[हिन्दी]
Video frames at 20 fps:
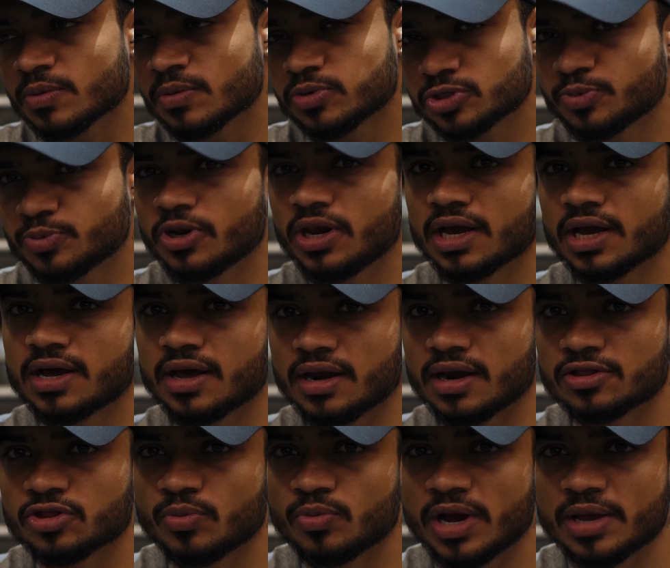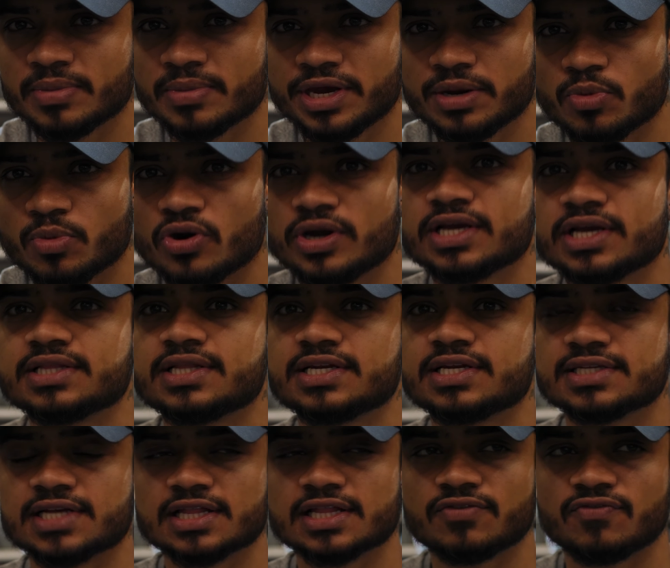पुश पुल लेग कर लेता हूँ भाई मेरी बॉडी इतनी
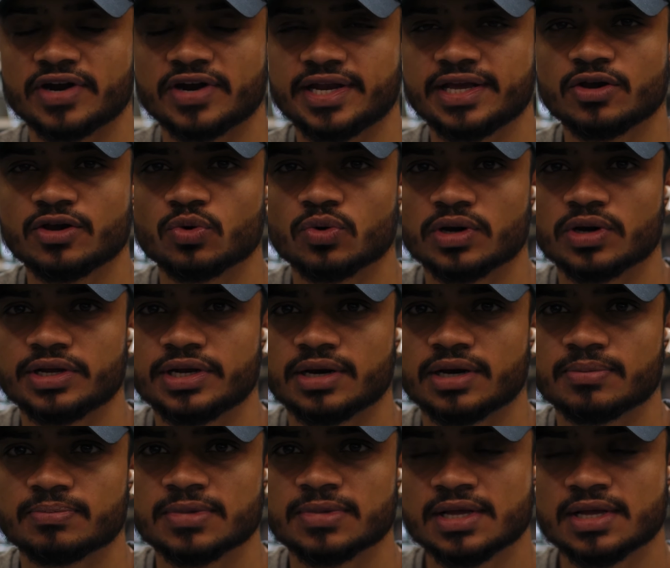ज़्यादा फटीक हो गई ना